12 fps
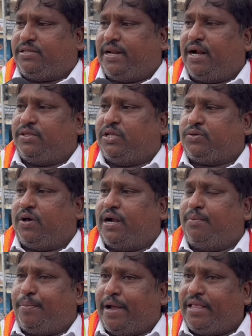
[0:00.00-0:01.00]
చర్యలు
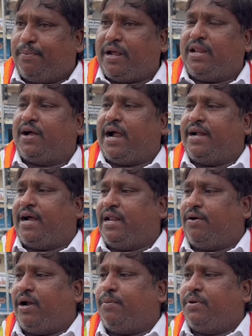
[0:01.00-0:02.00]
తీసుకోవాలని పేద ప్రజలకు అండగా
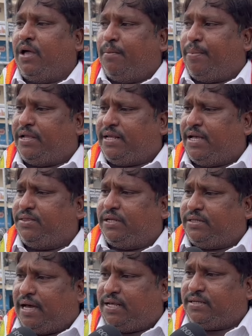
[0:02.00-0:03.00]
నిలవడం ప్రజలందరూ చాలా